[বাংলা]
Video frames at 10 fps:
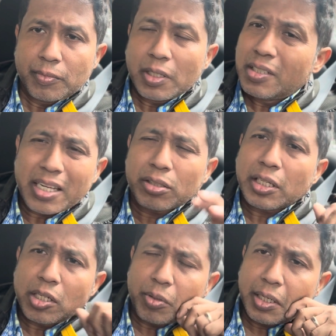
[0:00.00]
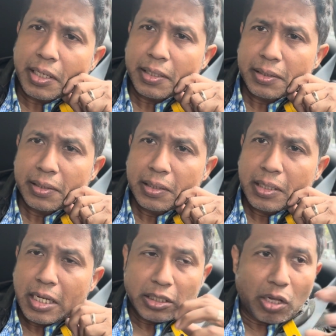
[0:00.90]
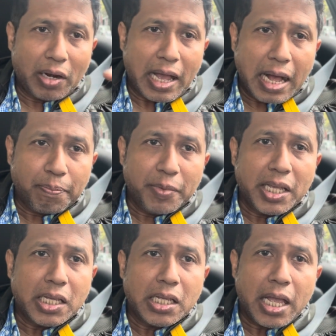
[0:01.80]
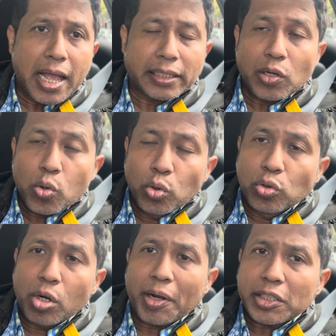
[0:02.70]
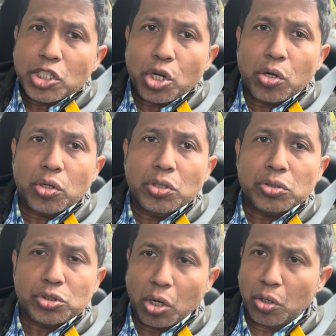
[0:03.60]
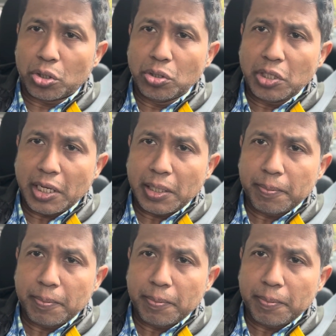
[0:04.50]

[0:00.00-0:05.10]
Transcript: সেই কথা কেন বলেন না তাহলে আপনি একটা উগ্রবাদী সংগঠনকে